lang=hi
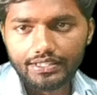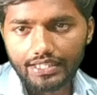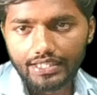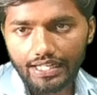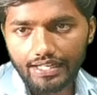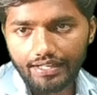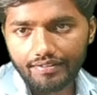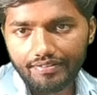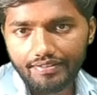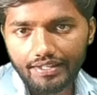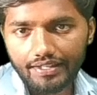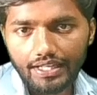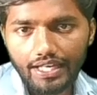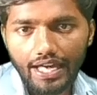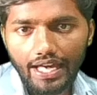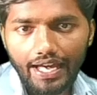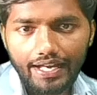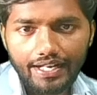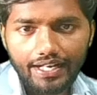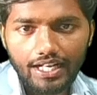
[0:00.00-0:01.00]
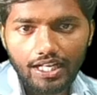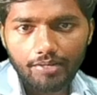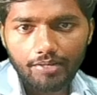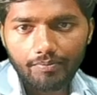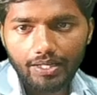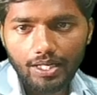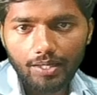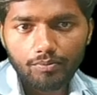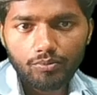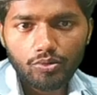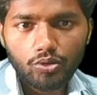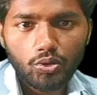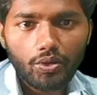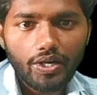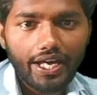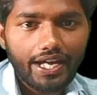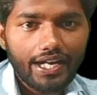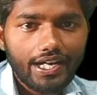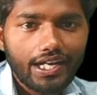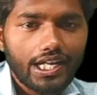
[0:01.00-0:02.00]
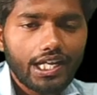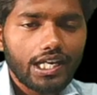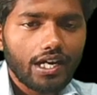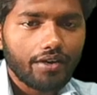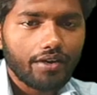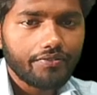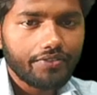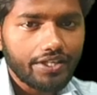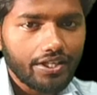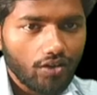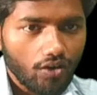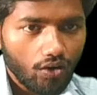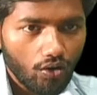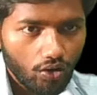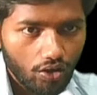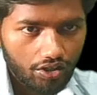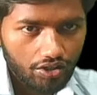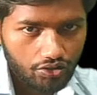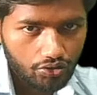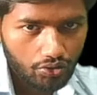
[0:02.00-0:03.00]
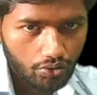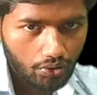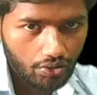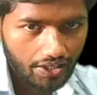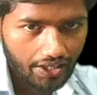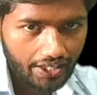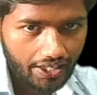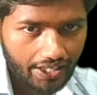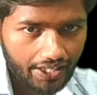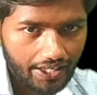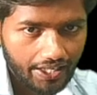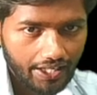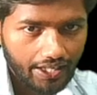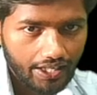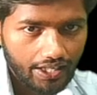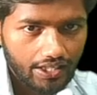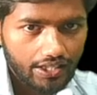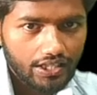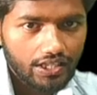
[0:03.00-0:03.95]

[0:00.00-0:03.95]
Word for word: तो इसी एंगल में हम दो एंगल अभी और जोड़ रहे हैं